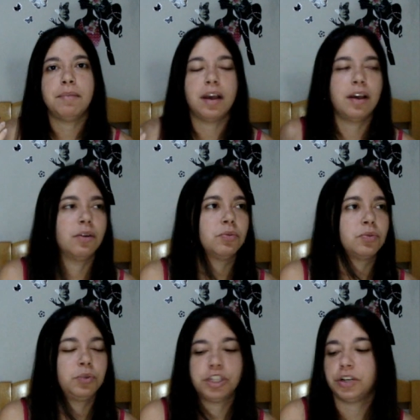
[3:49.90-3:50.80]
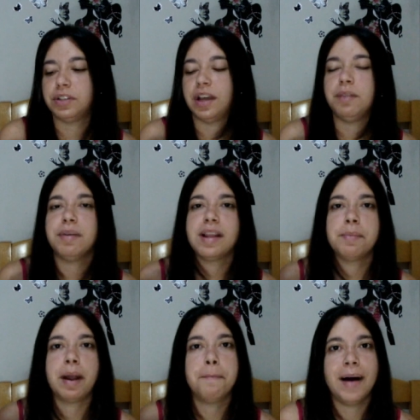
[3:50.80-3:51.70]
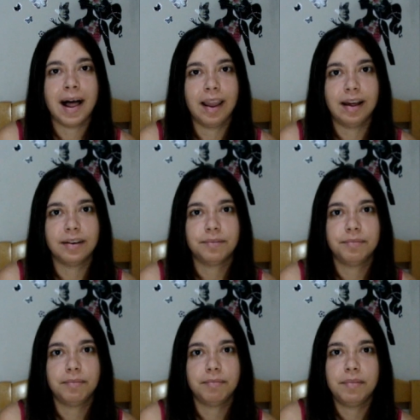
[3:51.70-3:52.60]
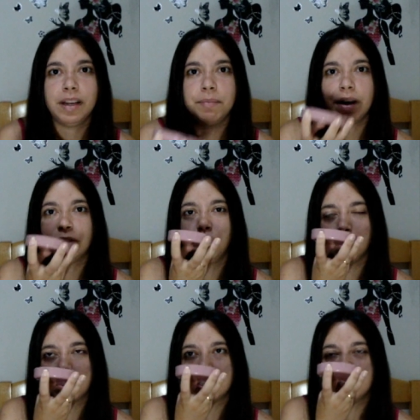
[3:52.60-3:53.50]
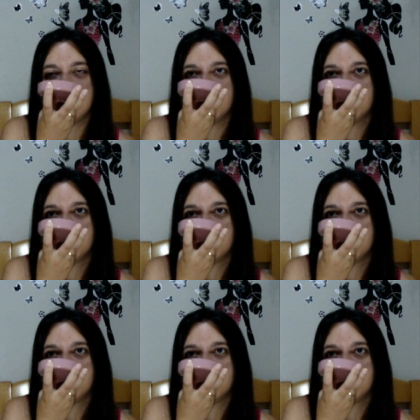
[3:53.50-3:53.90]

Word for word: É, o cheiro dele me lembra bala, lembra doce.